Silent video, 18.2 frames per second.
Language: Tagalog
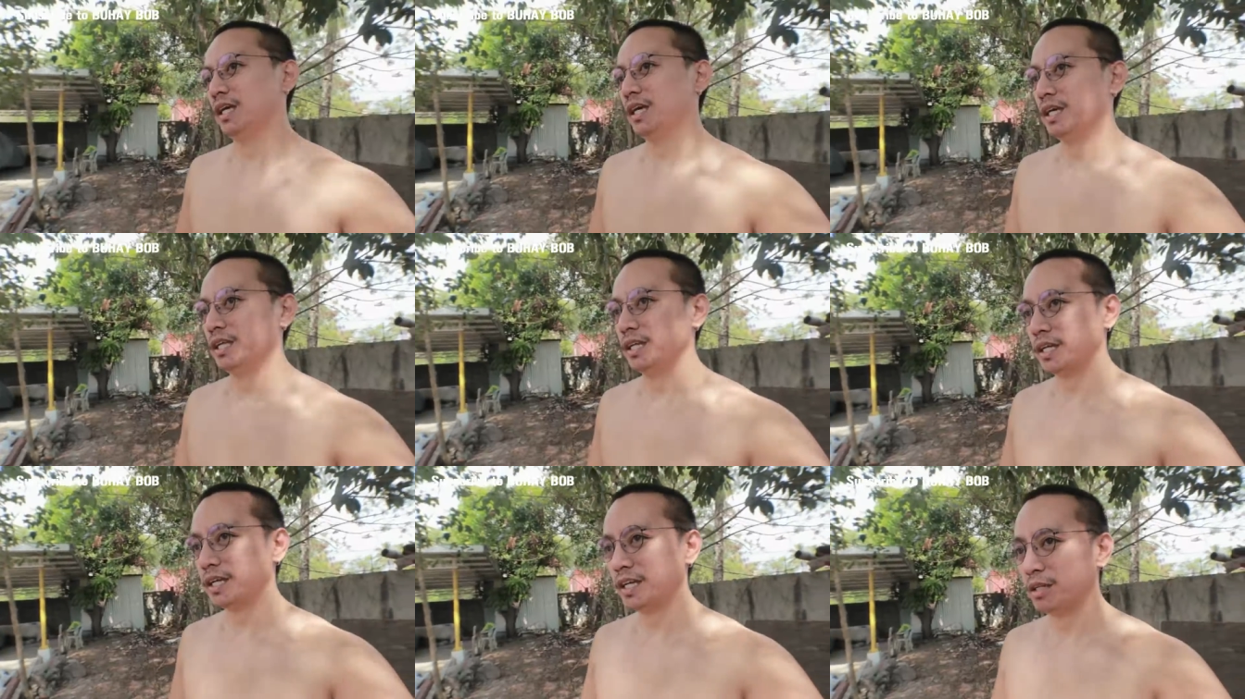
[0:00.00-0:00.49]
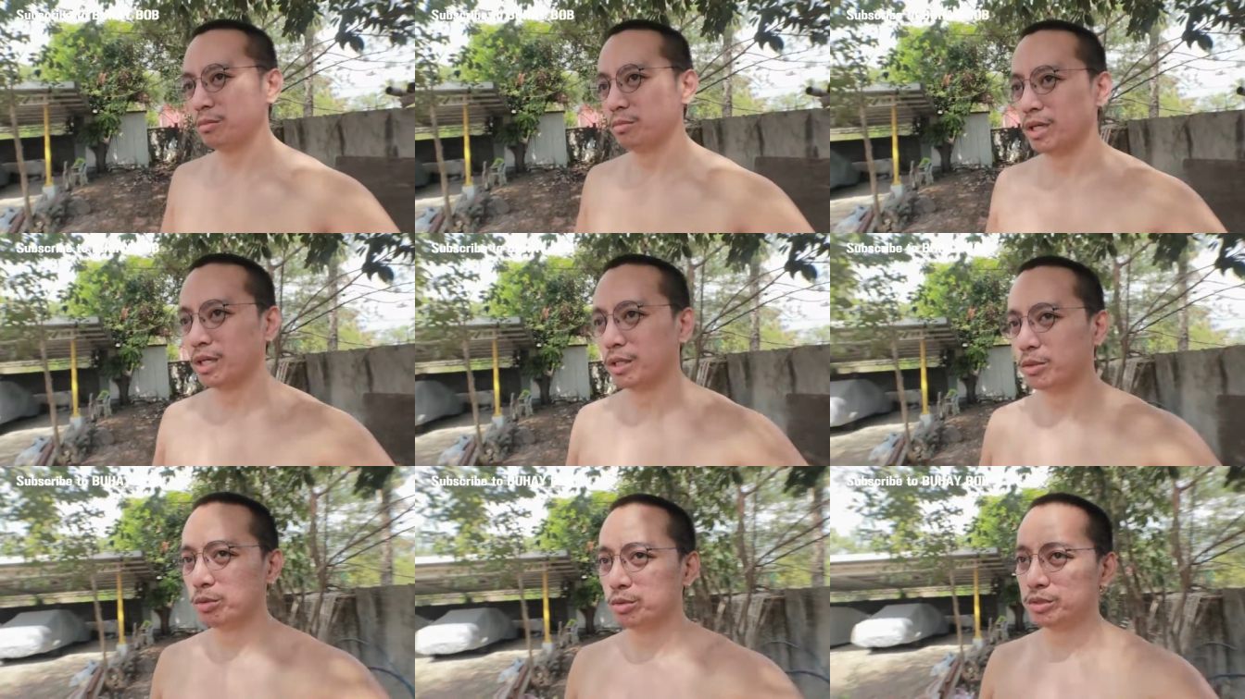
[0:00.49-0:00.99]
and again
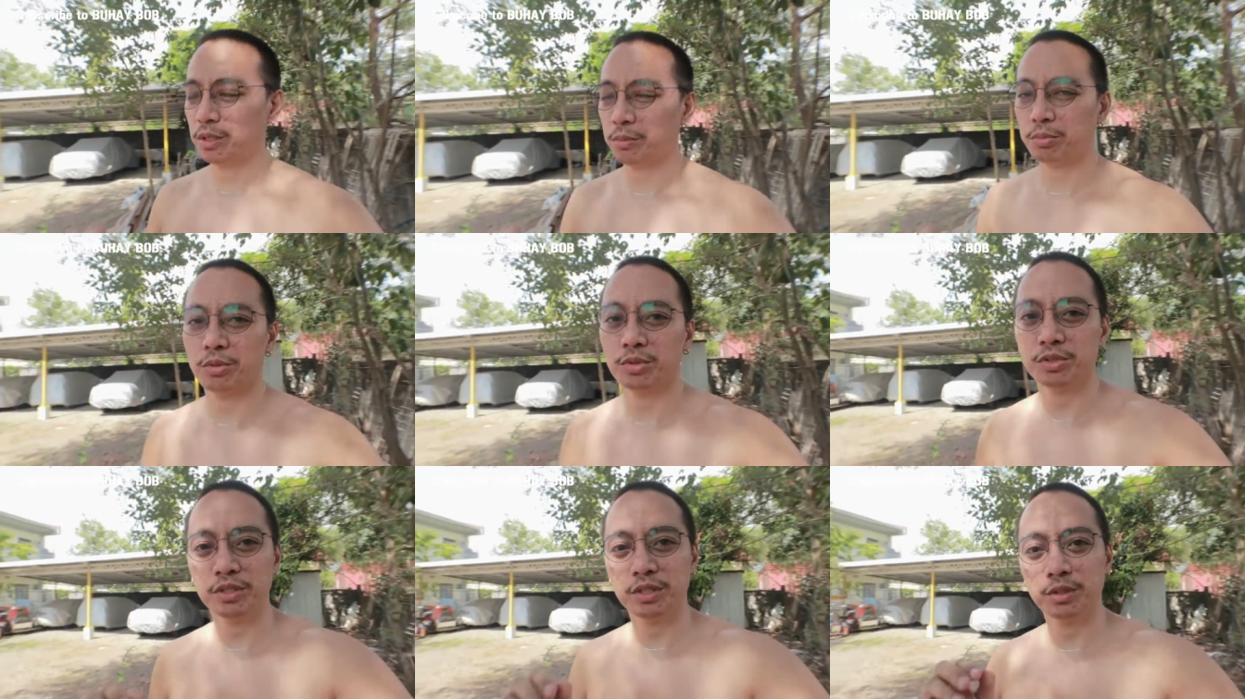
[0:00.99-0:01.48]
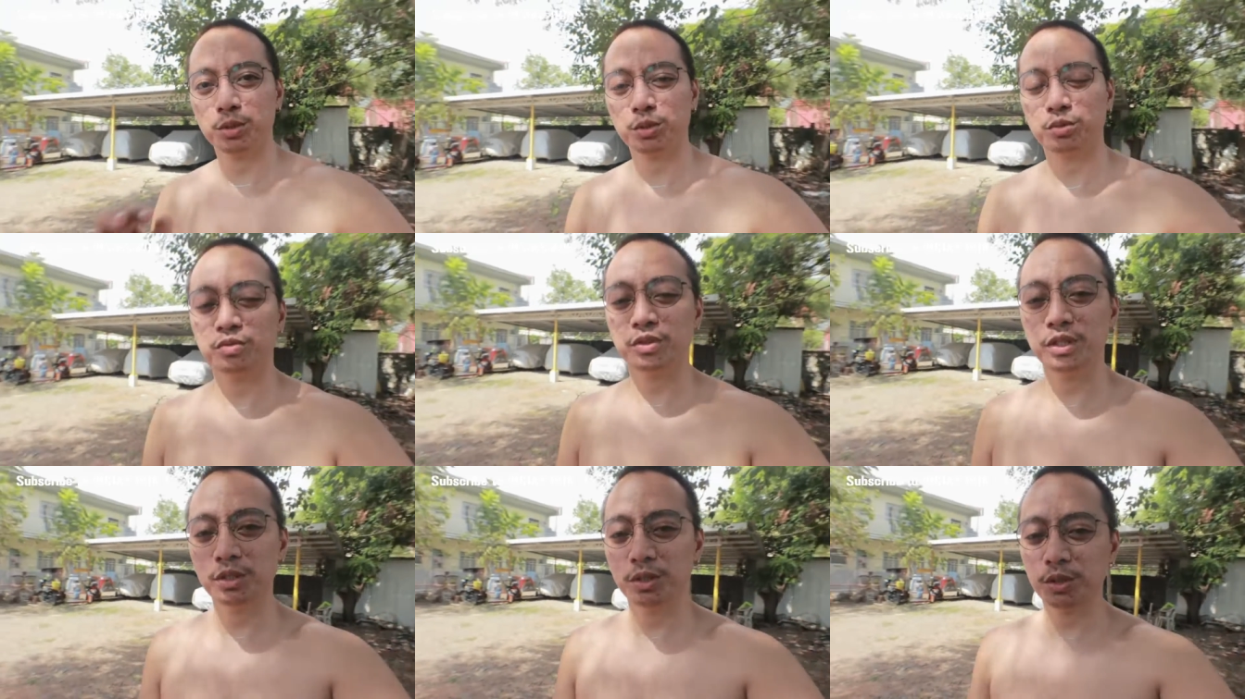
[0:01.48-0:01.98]
bago ko tapusin
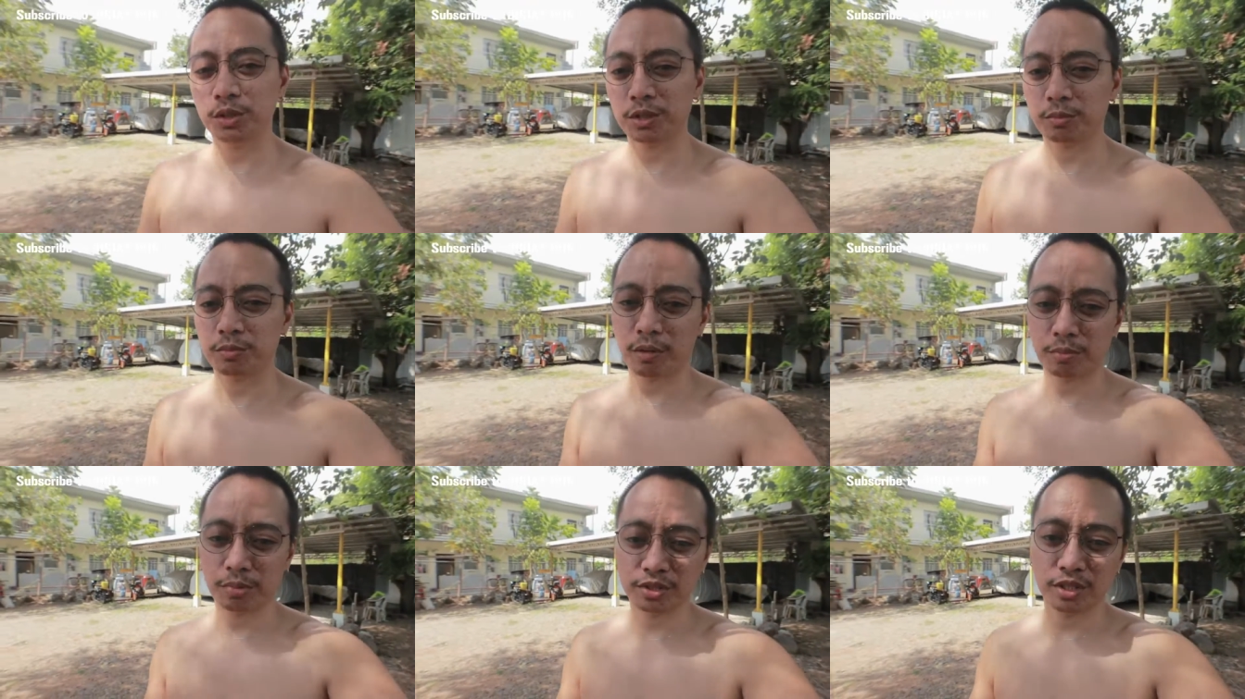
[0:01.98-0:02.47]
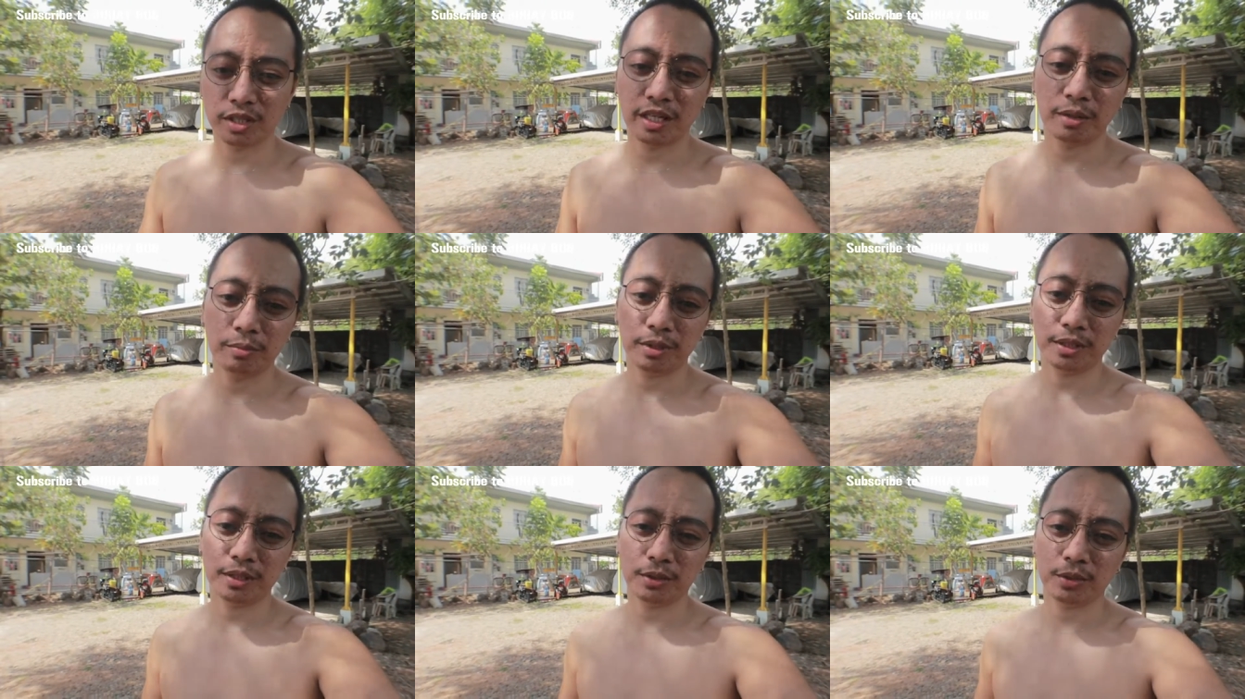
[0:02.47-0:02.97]
itong video
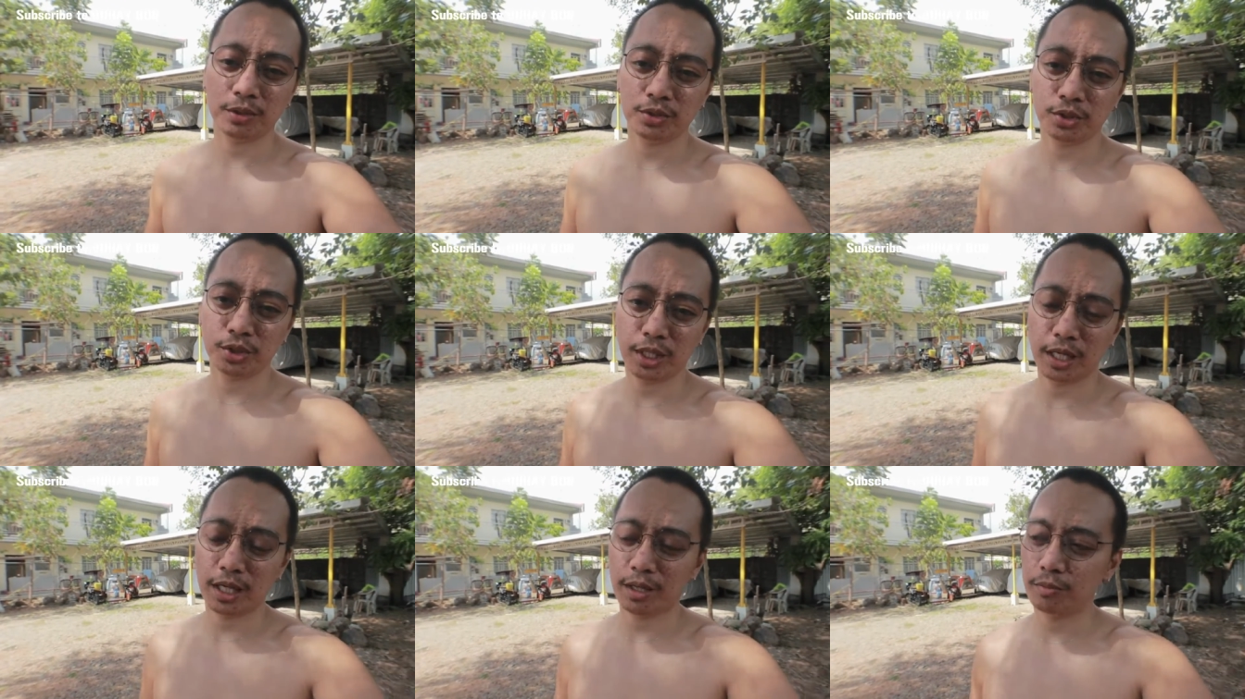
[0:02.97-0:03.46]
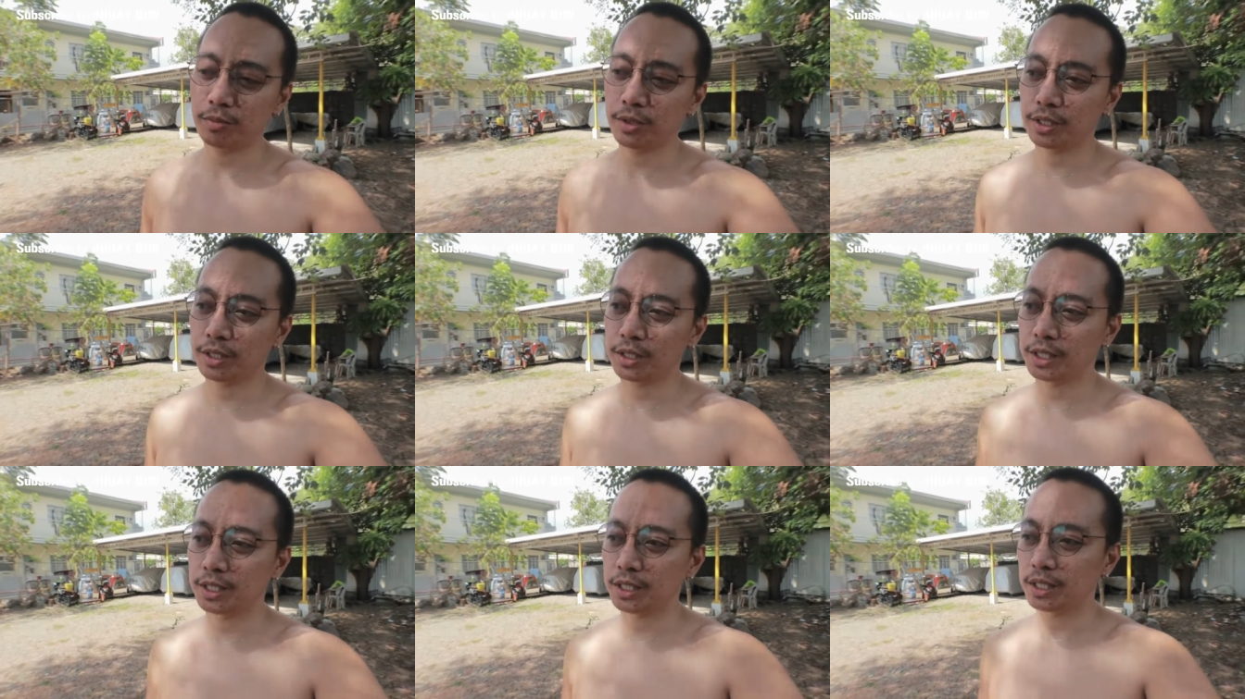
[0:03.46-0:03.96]
nagpapasalamat ako sa
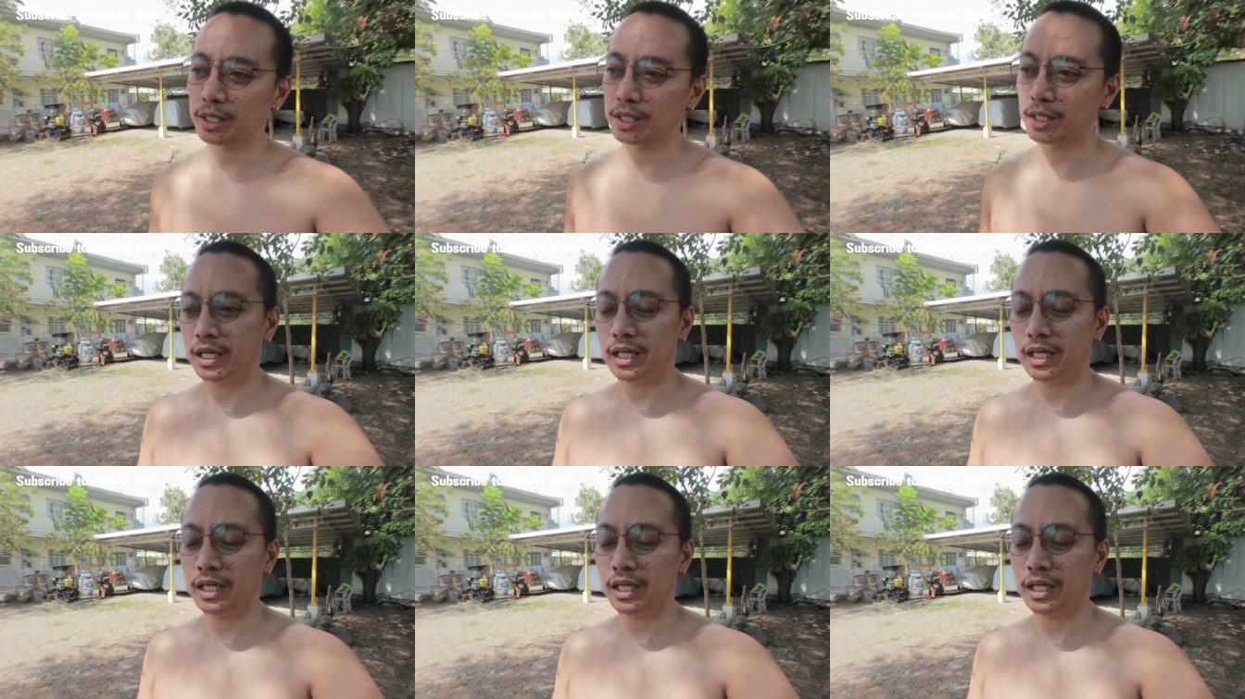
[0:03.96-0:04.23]
aming uh,